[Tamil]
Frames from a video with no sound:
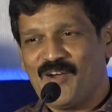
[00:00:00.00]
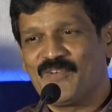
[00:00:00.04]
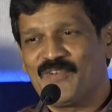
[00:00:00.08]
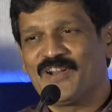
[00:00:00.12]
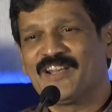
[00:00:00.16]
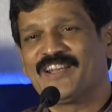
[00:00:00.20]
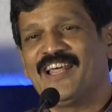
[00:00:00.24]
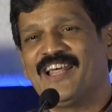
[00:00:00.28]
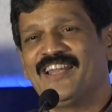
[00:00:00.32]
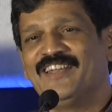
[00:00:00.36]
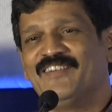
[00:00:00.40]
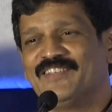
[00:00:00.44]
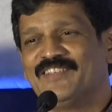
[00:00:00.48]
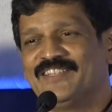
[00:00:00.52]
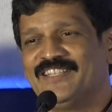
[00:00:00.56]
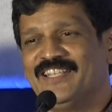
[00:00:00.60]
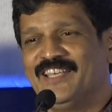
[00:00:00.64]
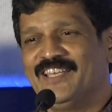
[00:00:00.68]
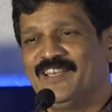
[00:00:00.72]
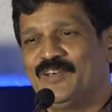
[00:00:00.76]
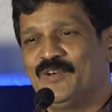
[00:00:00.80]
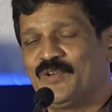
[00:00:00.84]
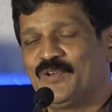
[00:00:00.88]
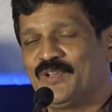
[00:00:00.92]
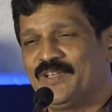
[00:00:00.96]
அவ்வளோ நாள் வந்து
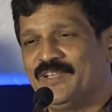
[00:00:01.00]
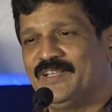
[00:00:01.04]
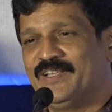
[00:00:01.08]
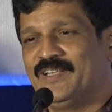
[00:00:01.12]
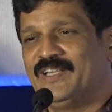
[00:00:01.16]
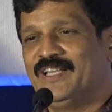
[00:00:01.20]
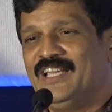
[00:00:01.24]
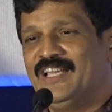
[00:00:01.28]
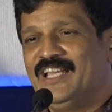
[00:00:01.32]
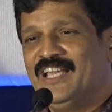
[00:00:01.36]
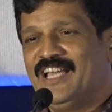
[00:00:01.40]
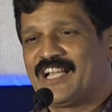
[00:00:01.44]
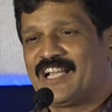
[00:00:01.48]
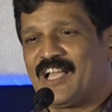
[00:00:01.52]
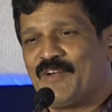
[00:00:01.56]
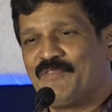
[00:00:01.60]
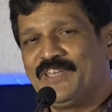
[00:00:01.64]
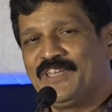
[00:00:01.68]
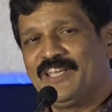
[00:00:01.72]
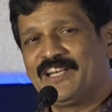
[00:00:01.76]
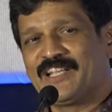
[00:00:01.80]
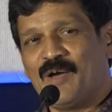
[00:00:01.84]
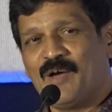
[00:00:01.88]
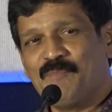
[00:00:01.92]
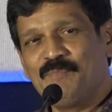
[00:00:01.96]
ஒரு
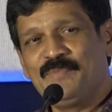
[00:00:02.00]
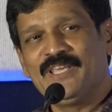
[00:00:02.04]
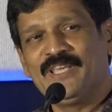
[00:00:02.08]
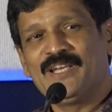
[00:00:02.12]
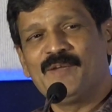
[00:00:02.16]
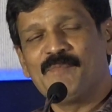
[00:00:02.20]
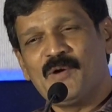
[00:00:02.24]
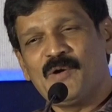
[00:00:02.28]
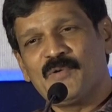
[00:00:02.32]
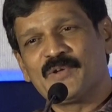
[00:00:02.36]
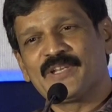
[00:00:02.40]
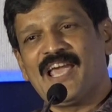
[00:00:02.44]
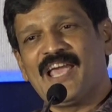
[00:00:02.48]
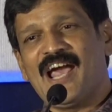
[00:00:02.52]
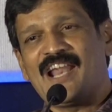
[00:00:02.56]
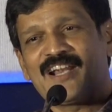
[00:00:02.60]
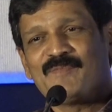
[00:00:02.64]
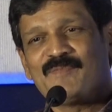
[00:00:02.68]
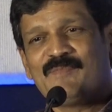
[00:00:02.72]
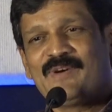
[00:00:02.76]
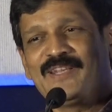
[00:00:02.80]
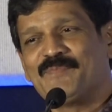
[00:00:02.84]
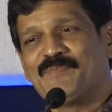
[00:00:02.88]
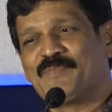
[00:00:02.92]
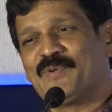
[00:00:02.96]
கவிஞர் கம்பீரமாக ஒரு யானை
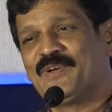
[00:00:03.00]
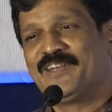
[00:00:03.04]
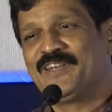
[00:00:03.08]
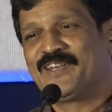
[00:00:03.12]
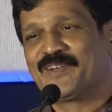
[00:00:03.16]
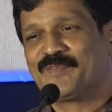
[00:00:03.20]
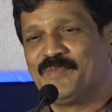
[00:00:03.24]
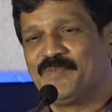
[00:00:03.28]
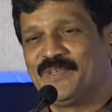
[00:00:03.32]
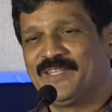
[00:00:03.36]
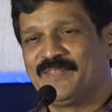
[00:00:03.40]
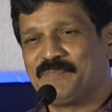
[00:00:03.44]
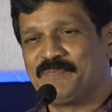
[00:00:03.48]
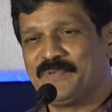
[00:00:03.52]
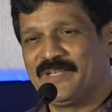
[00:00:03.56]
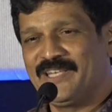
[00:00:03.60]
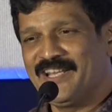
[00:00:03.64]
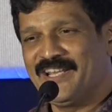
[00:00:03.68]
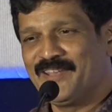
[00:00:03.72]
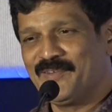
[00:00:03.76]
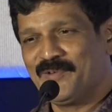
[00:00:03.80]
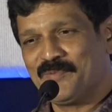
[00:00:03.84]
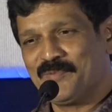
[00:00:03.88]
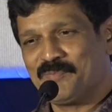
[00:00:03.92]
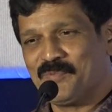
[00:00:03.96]
மாதிரி போயிட்டு இருக்கும்போது
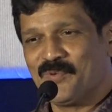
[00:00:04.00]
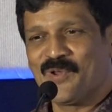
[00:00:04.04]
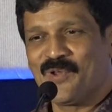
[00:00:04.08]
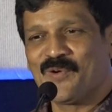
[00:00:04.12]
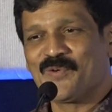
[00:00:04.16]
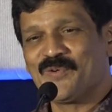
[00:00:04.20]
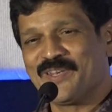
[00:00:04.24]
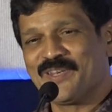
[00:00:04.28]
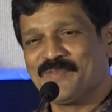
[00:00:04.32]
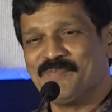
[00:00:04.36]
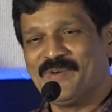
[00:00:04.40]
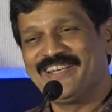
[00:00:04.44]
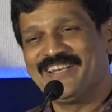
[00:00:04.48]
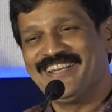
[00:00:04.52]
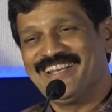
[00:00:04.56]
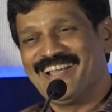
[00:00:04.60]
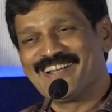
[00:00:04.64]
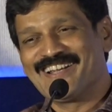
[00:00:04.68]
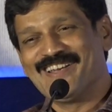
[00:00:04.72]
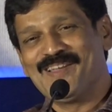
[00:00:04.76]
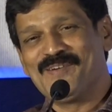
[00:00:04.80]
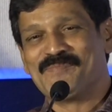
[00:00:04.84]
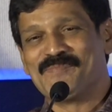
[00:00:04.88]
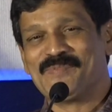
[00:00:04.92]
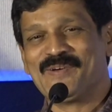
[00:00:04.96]
பின்னாடி ஒரு பூனைக்குட்டி மாதிரி
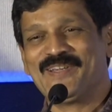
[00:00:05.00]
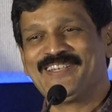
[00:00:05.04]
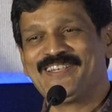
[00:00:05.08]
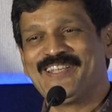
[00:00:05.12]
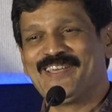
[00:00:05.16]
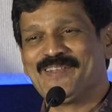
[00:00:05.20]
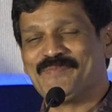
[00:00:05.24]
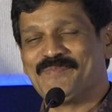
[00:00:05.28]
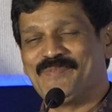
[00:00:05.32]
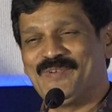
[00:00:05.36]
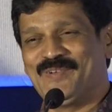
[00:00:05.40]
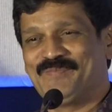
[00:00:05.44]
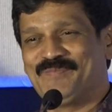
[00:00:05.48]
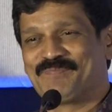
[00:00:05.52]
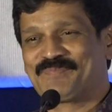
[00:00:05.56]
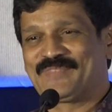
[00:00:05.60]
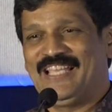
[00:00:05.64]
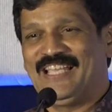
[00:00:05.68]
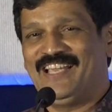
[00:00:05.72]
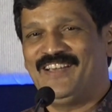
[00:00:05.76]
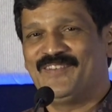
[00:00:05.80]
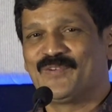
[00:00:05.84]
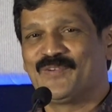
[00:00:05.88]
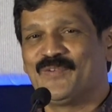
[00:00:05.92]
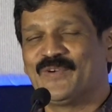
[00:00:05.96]
நாங்கள்லாம் போயிட்டே இருப்போம்
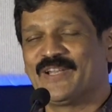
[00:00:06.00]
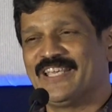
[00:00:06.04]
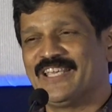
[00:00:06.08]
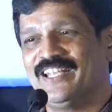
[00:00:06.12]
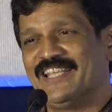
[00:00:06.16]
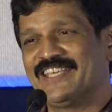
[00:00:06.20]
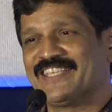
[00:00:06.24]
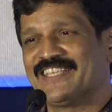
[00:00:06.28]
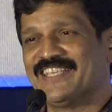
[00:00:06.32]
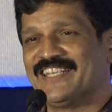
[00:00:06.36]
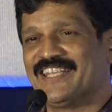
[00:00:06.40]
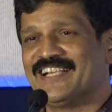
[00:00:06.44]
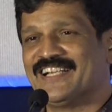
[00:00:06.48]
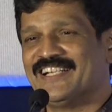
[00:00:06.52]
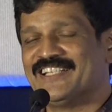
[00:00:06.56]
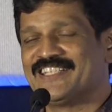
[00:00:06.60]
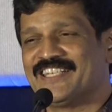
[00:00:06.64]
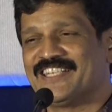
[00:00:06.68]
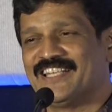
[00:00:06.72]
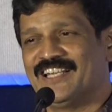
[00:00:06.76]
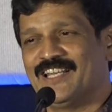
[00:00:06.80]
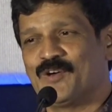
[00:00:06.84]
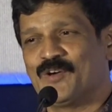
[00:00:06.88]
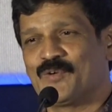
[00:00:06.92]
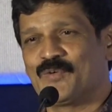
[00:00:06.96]
அவங்களுடைய இலக்கிய
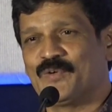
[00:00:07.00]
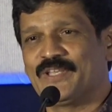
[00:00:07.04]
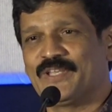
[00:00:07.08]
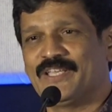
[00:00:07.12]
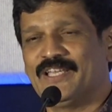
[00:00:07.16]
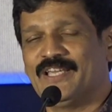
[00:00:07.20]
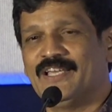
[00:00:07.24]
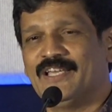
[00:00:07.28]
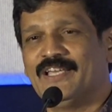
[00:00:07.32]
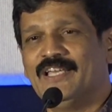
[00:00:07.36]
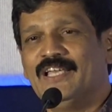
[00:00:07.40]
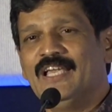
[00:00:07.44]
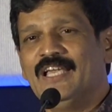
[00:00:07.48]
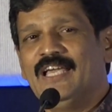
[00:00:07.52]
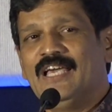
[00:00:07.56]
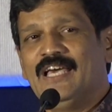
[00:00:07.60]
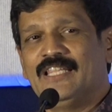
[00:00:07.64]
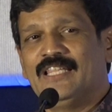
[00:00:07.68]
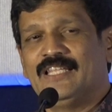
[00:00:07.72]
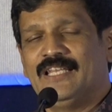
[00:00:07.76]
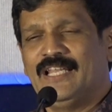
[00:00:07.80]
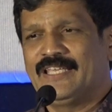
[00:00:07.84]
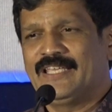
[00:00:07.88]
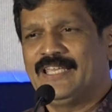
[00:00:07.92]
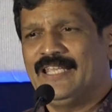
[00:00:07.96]
நிகழ்ச்சிகள் அவங்களுடைய
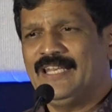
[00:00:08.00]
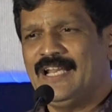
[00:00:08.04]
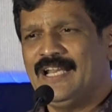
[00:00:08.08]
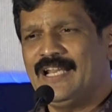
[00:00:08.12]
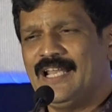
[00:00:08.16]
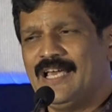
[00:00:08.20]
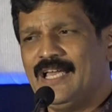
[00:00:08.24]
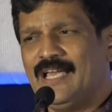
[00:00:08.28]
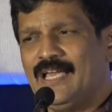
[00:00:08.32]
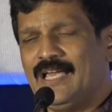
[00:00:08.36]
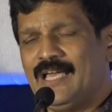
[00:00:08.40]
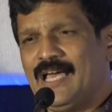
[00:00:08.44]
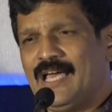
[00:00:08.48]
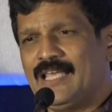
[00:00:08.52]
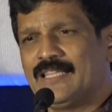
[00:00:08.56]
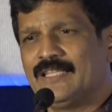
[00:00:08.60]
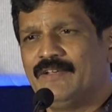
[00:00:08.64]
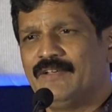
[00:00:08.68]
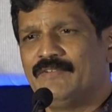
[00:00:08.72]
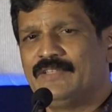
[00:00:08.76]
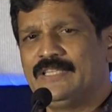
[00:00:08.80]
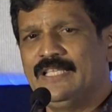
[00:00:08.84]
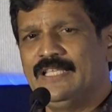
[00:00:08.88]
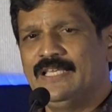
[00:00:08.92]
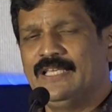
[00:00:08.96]
அதெல்லாம் என்னென்னா
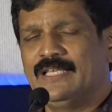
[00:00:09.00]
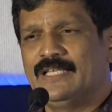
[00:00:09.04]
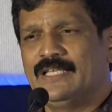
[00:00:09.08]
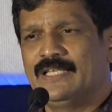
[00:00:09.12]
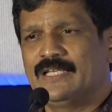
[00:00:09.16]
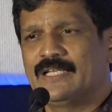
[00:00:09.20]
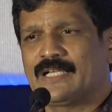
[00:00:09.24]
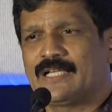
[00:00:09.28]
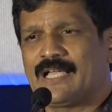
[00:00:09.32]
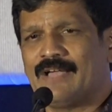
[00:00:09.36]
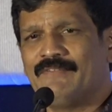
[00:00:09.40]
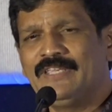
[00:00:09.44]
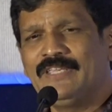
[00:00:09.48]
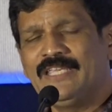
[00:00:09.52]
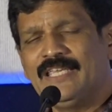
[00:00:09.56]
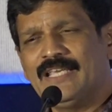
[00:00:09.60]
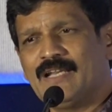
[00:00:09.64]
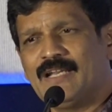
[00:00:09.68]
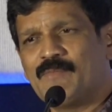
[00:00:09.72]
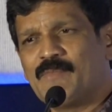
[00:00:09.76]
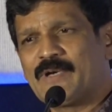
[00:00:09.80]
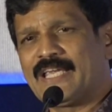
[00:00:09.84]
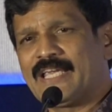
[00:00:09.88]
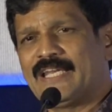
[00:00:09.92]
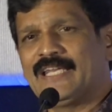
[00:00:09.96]
அதில் வந்து கவிஞர்
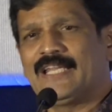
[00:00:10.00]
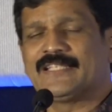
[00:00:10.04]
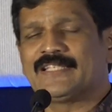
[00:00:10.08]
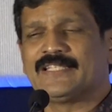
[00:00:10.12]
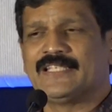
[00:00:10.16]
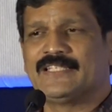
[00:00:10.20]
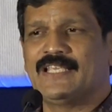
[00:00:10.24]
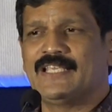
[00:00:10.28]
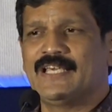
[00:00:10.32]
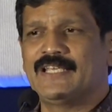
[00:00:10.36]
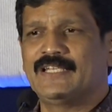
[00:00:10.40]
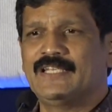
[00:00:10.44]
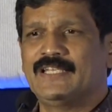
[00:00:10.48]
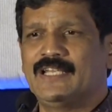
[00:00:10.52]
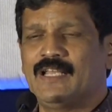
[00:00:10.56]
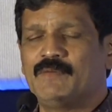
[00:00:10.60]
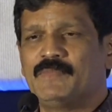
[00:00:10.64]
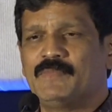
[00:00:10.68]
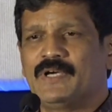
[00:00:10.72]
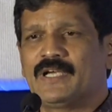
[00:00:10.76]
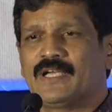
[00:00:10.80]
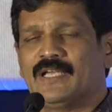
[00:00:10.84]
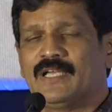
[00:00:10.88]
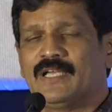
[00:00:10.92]
நமக்கு என்ன செஞ்சார் நம்ம